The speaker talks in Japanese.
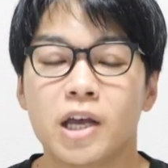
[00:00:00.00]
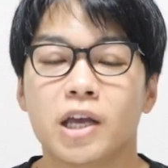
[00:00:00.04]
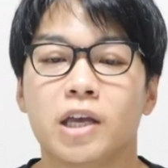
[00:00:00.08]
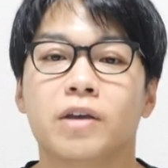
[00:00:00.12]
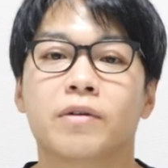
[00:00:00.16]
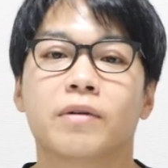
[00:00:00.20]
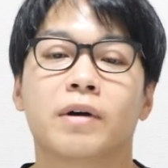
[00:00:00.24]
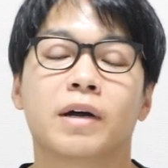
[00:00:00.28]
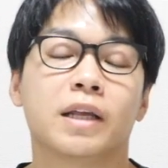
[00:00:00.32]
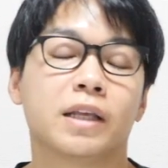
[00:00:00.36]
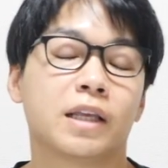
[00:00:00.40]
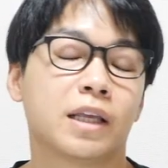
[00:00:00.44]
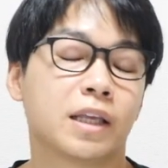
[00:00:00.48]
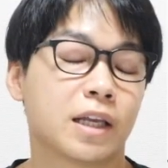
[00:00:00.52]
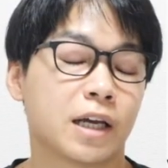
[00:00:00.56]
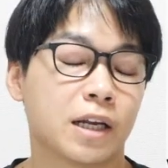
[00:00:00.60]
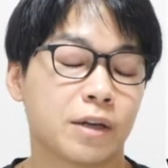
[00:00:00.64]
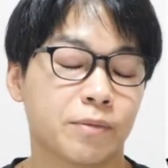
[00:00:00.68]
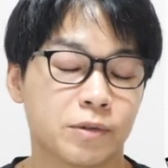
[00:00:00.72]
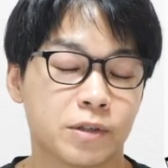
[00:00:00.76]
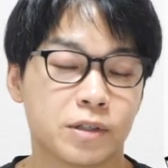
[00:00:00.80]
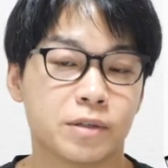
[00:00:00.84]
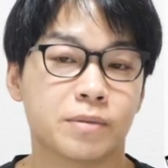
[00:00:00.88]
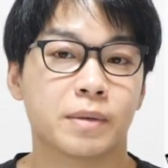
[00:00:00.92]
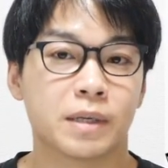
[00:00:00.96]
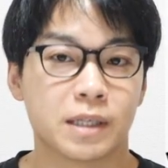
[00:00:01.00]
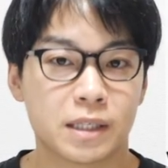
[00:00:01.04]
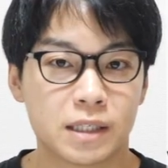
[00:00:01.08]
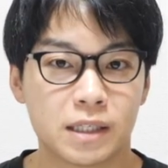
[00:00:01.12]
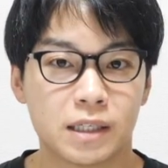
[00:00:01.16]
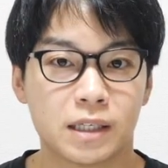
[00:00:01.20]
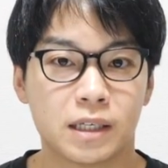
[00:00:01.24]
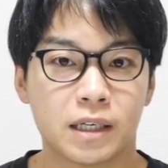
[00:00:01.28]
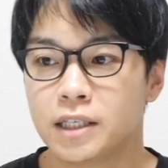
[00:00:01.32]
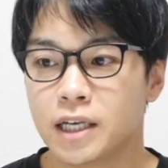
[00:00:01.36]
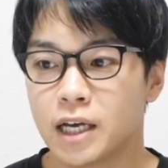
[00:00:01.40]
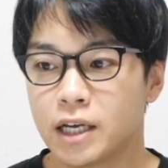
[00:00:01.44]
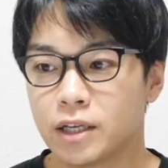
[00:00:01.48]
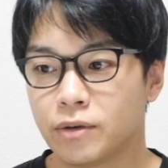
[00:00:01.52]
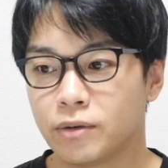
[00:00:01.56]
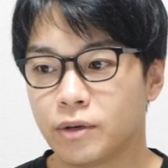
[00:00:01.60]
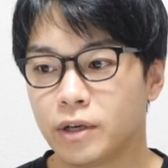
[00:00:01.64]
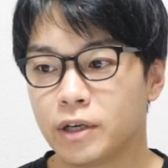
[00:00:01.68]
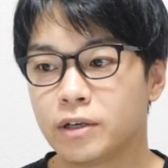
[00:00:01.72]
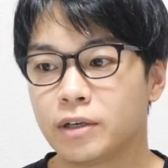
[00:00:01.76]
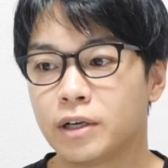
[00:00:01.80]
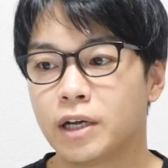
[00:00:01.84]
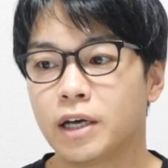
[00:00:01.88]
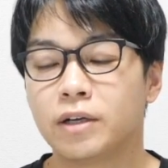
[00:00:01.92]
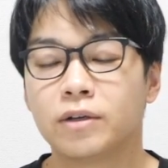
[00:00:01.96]
言われてたりもしますじゃあど
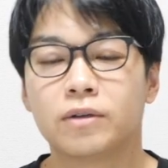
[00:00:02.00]
れぐら